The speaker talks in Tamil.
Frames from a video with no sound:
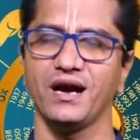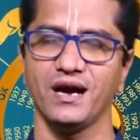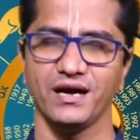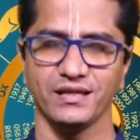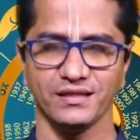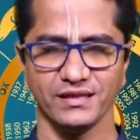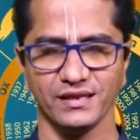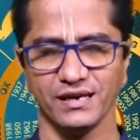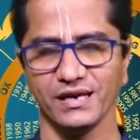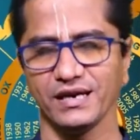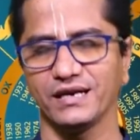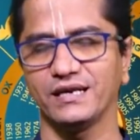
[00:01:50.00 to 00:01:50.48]

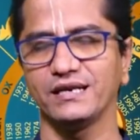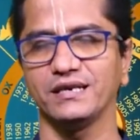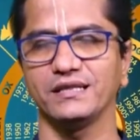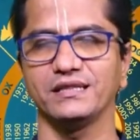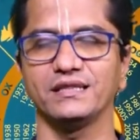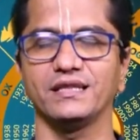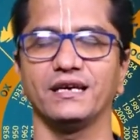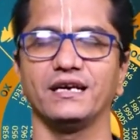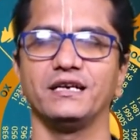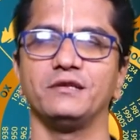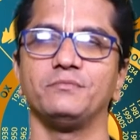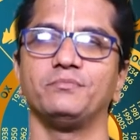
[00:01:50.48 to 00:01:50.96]
அந்த
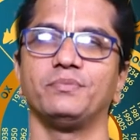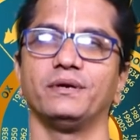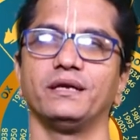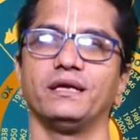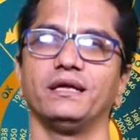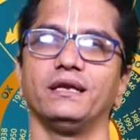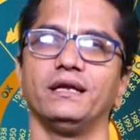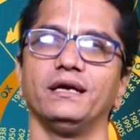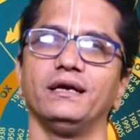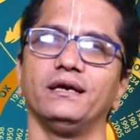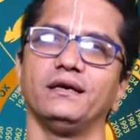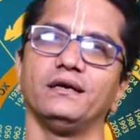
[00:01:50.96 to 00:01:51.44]
லக்னத்தை
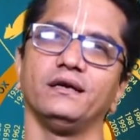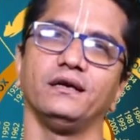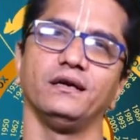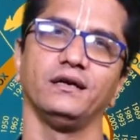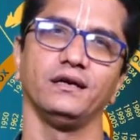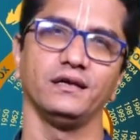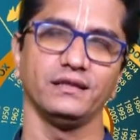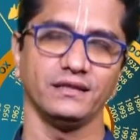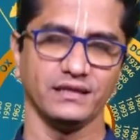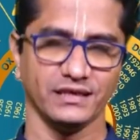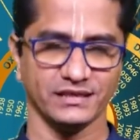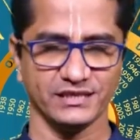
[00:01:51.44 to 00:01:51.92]
அடிப்படையில்
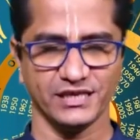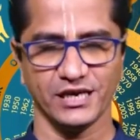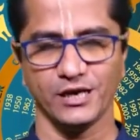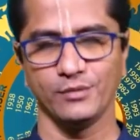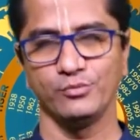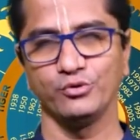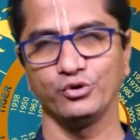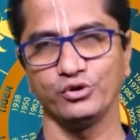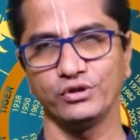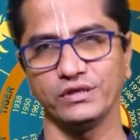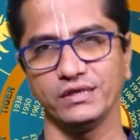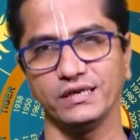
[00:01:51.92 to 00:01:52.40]

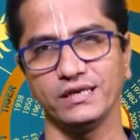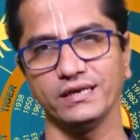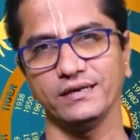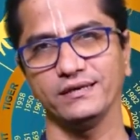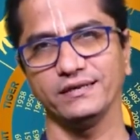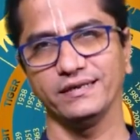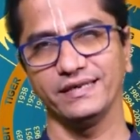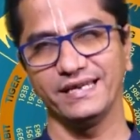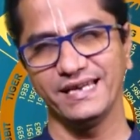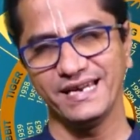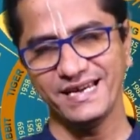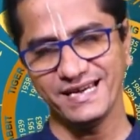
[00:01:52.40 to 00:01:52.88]
தசாபுக்திகள்
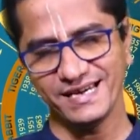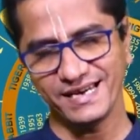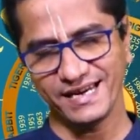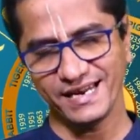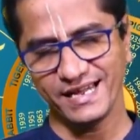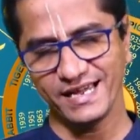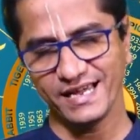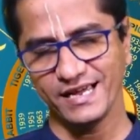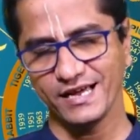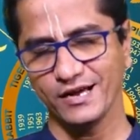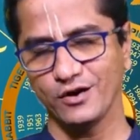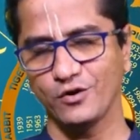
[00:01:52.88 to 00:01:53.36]

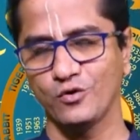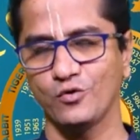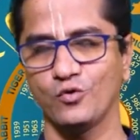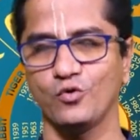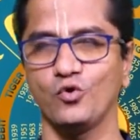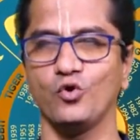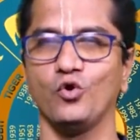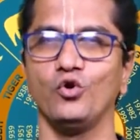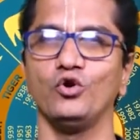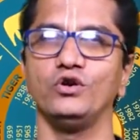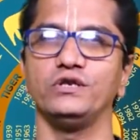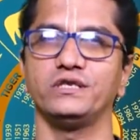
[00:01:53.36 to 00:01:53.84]
இன்றைய
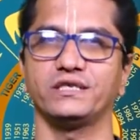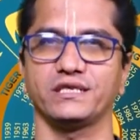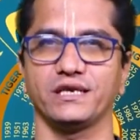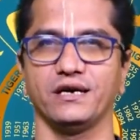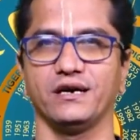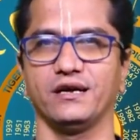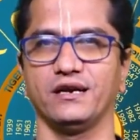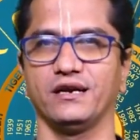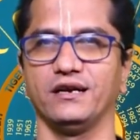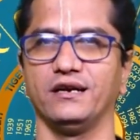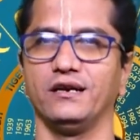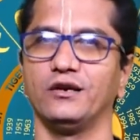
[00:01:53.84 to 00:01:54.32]

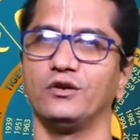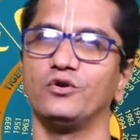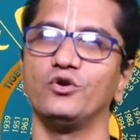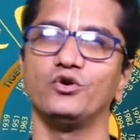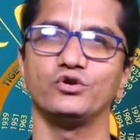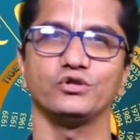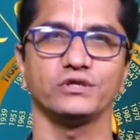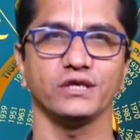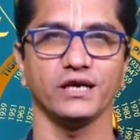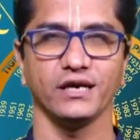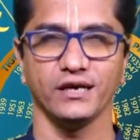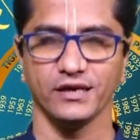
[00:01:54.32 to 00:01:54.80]
கோல்சாரங்கள்
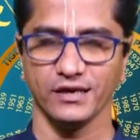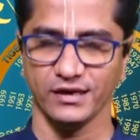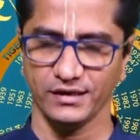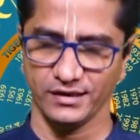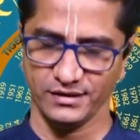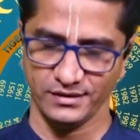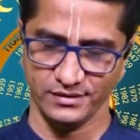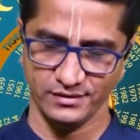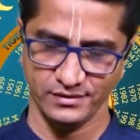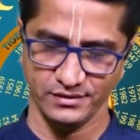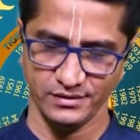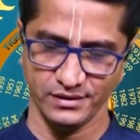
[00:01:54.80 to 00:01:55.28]
கோச்சார
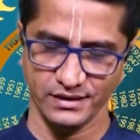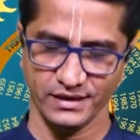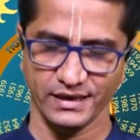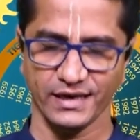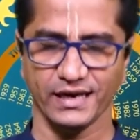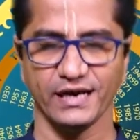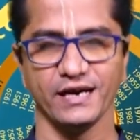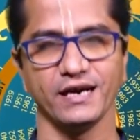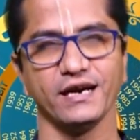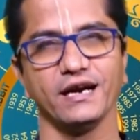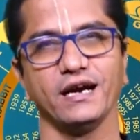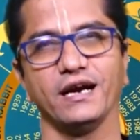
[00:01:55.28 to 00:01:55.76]

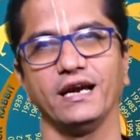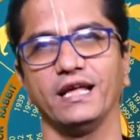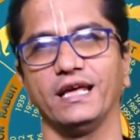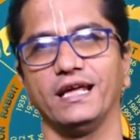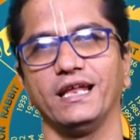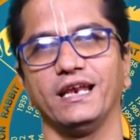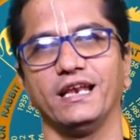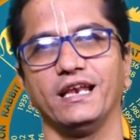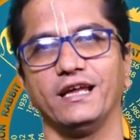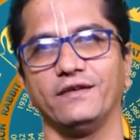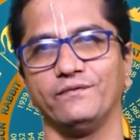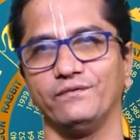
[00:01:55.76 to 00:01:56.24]
கிரகங்களை
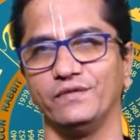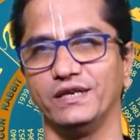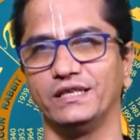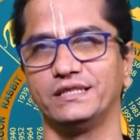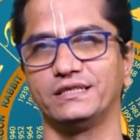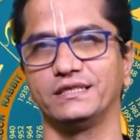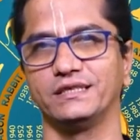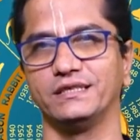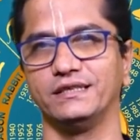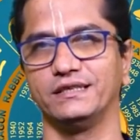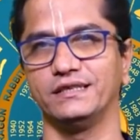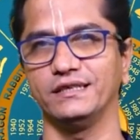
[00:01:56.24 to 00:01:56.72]
எல்லாம்
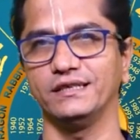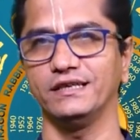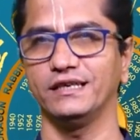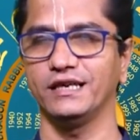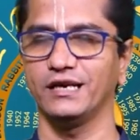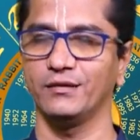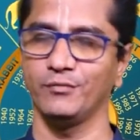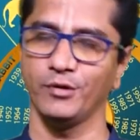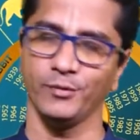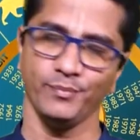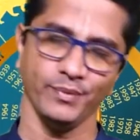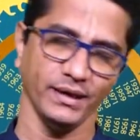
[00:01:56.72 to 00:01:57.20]
வச்சுக்கிட்டு
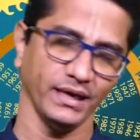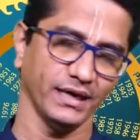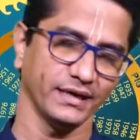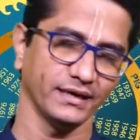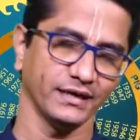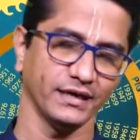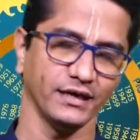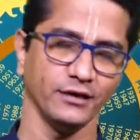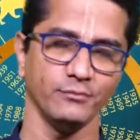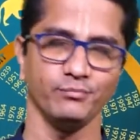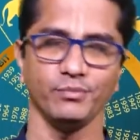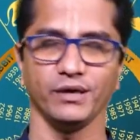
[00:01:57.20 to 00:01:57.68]
நம்ம
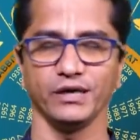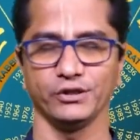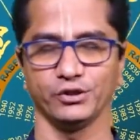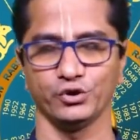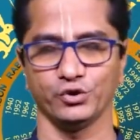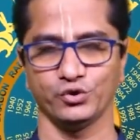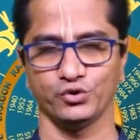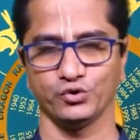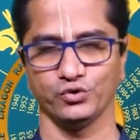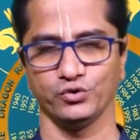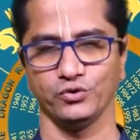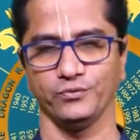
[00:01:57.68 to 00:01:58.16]
பலன்கள்
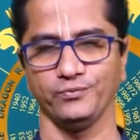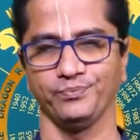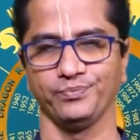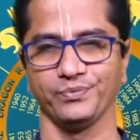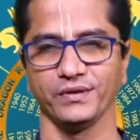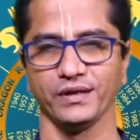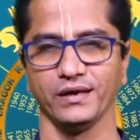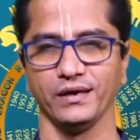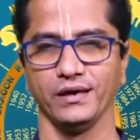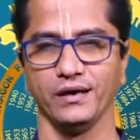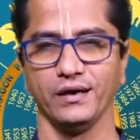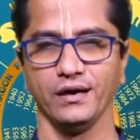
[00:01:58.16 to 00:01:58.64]
பார்த்துட்ருந்தோம்
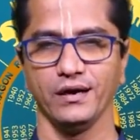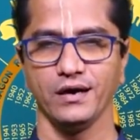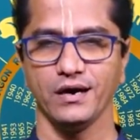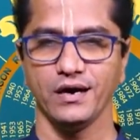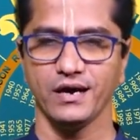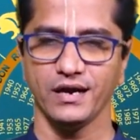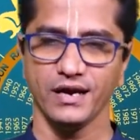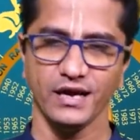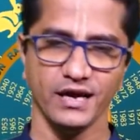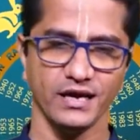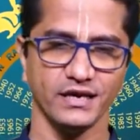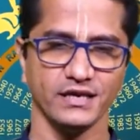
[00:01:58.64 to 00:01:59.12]

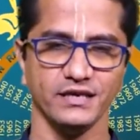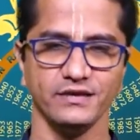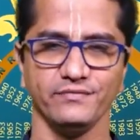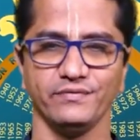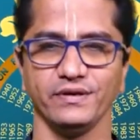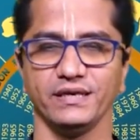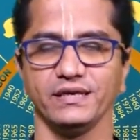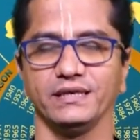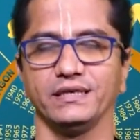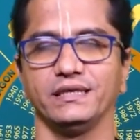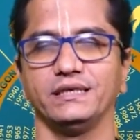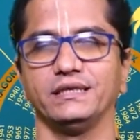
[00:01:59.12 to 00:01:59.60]
ஆனால்
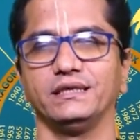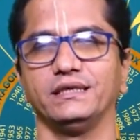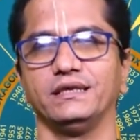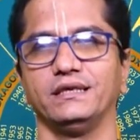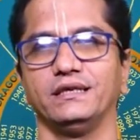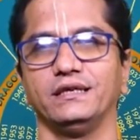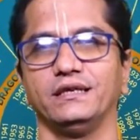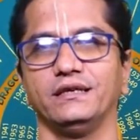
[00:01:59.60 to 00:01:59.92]
இவருக்கு